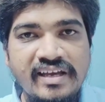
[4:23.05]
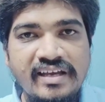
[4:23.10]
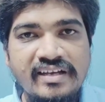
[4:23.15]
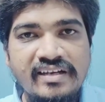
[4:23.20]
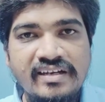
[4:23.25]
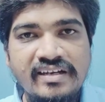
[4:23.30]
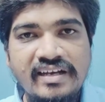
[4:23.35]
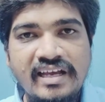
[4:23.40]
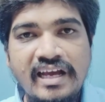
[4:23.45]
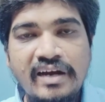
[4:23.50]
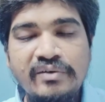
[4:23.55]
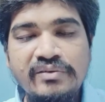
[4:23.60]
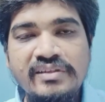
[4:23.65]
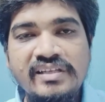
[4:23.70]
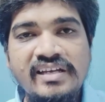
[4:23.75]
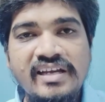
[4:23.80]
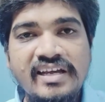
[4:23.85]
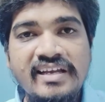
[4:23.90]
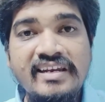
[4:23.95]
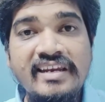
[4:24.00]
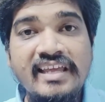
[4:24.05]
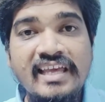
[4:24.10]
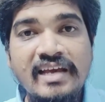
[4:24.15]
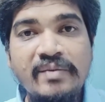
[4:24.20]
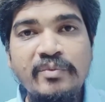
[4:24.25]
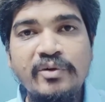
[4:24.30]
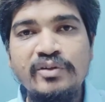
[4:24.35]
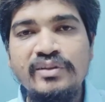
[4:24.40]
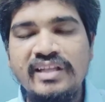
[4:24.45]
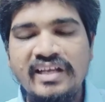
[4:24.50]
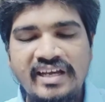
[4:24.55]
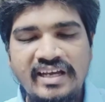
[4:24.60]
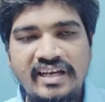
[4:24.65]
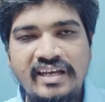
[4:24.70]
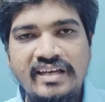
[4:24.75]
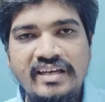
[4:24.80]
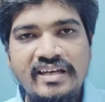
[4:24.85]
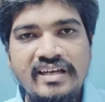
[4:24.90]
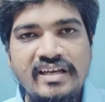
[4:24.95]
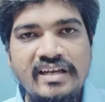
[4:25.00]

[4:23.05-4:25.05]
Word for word: एक क्या होती है नियम होता है